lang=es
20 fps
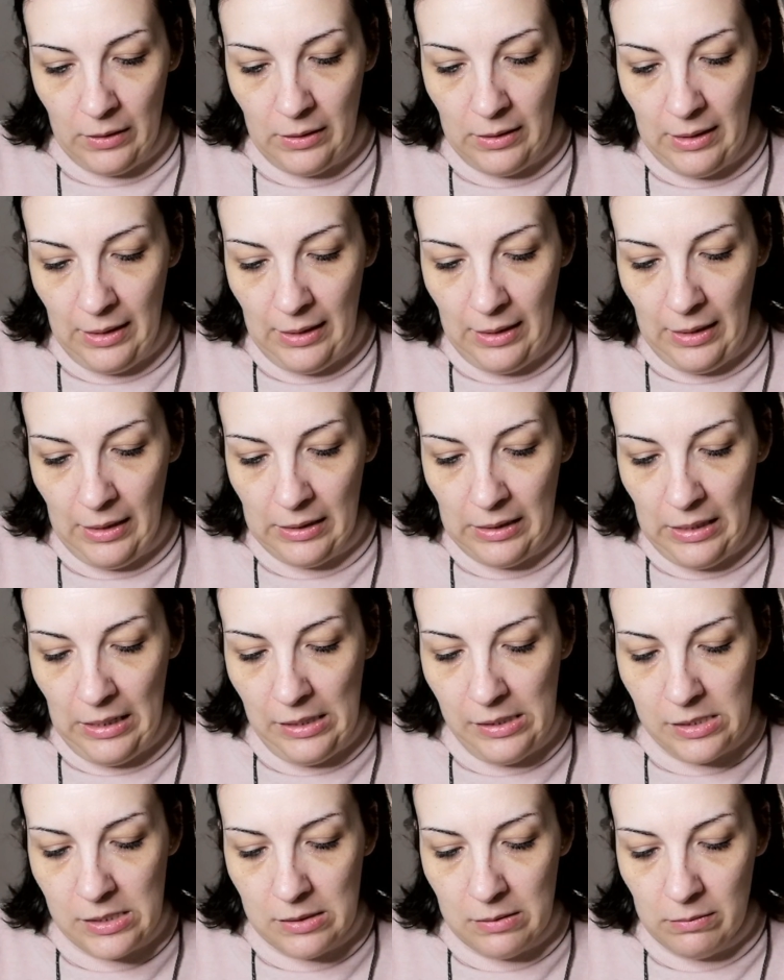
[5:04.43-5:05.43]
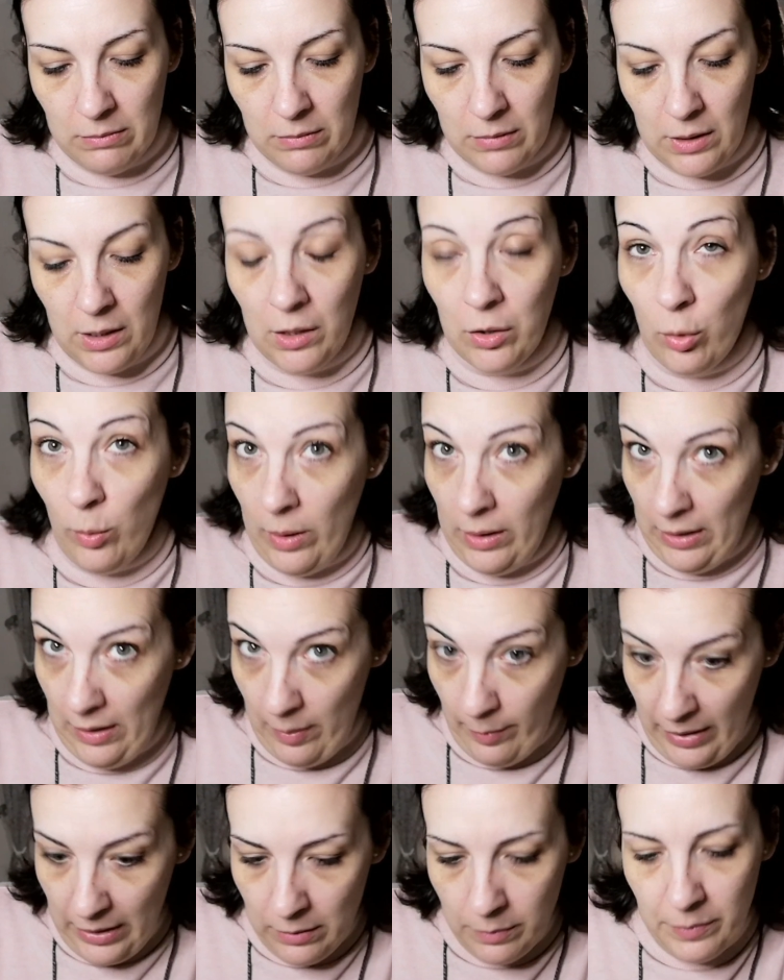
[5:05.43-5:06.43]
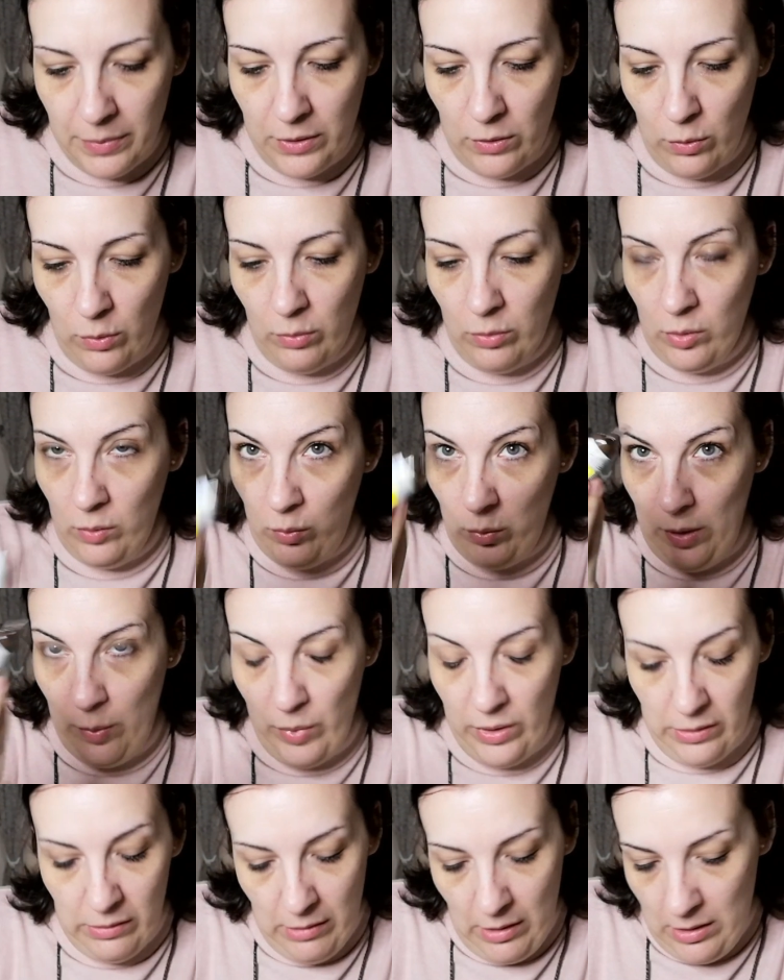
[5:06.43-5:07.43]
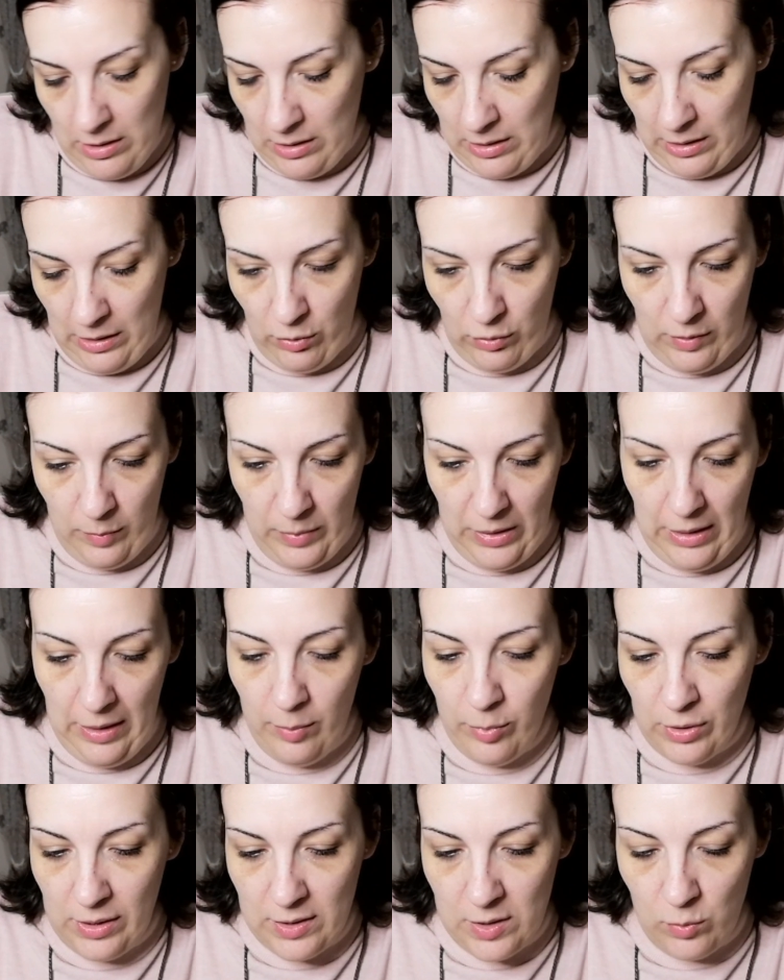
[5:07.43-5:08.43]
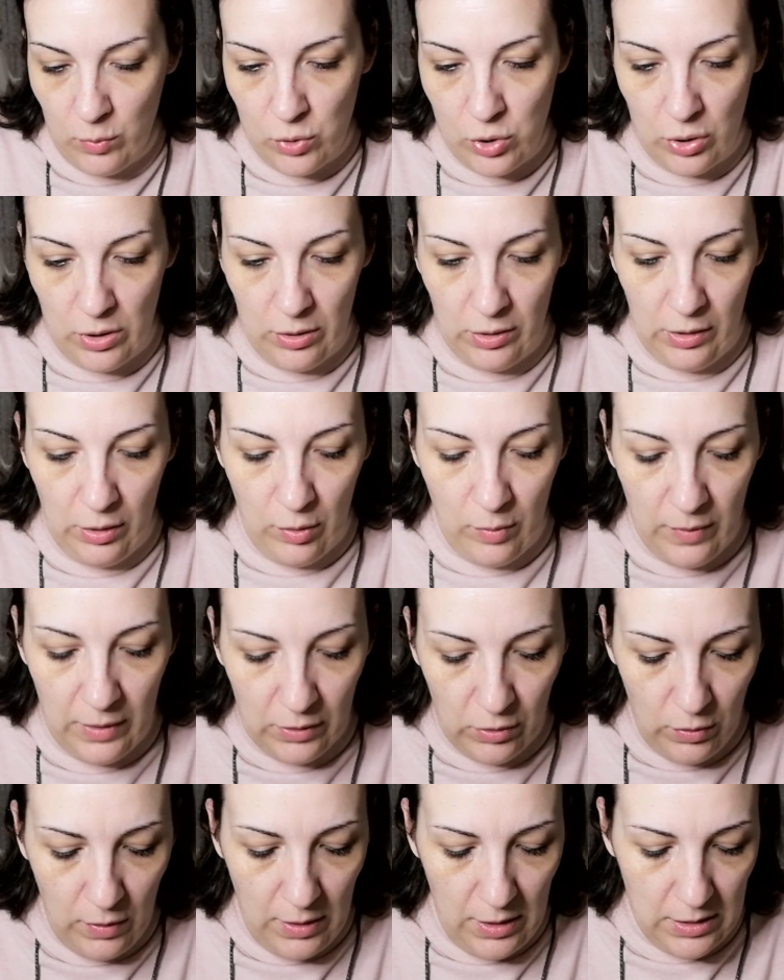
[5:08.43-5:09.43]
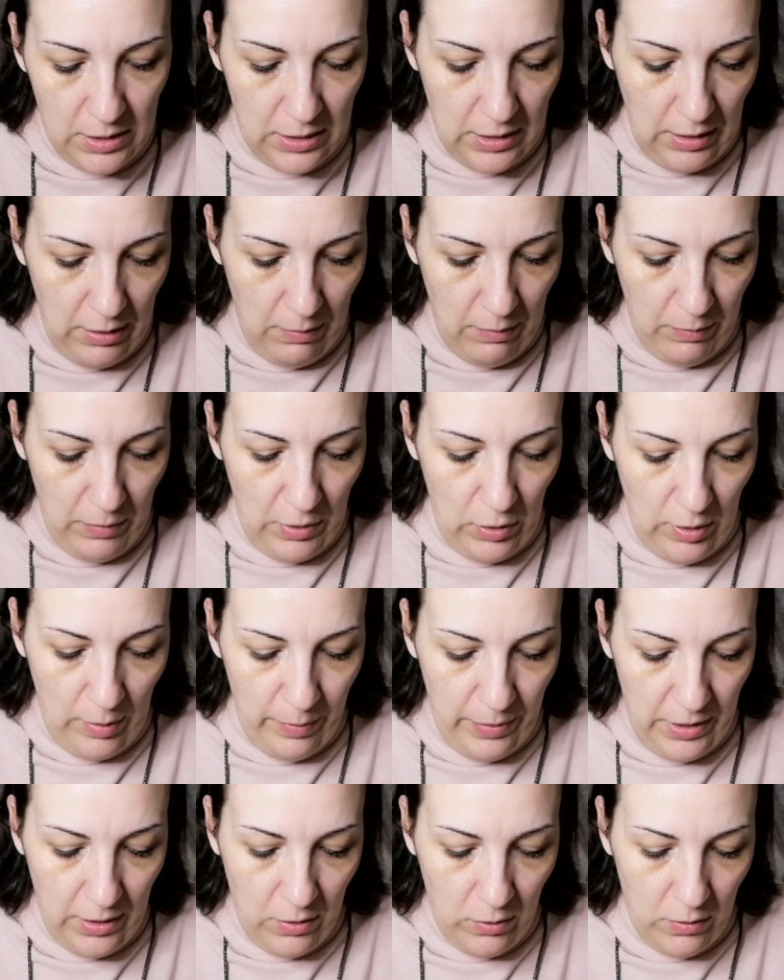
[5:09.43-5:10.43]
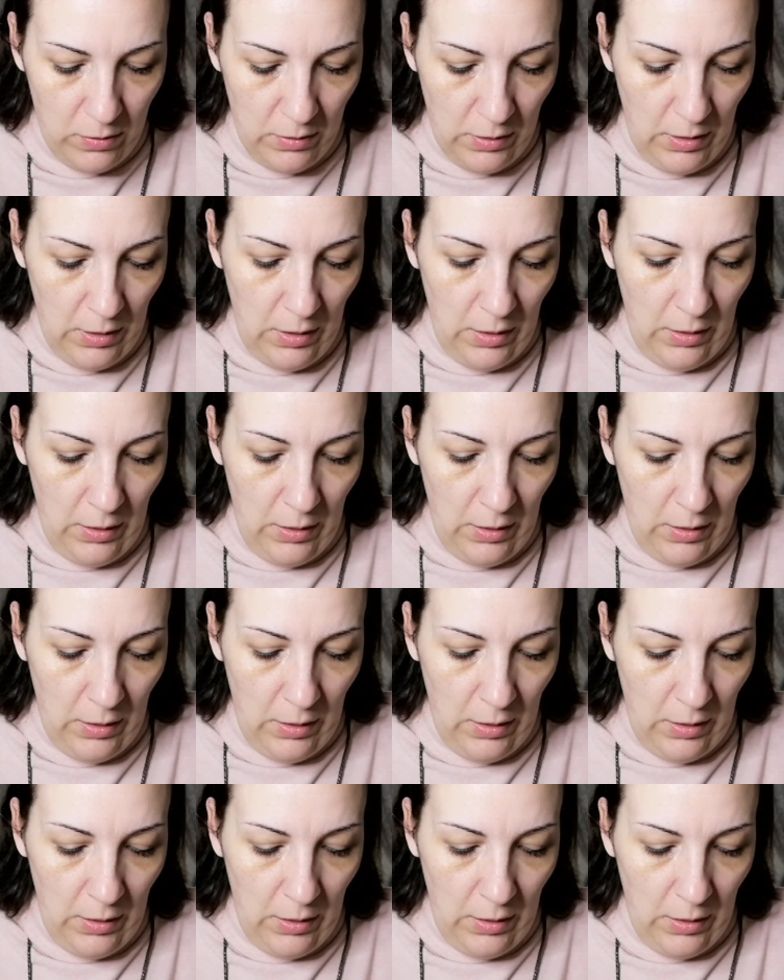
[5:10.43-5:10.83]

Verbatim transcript: de Kills, que no va nada mal, pero una muestra y quiero terminarla porque hace mucho que lo tengo abierto, así que me lo aplico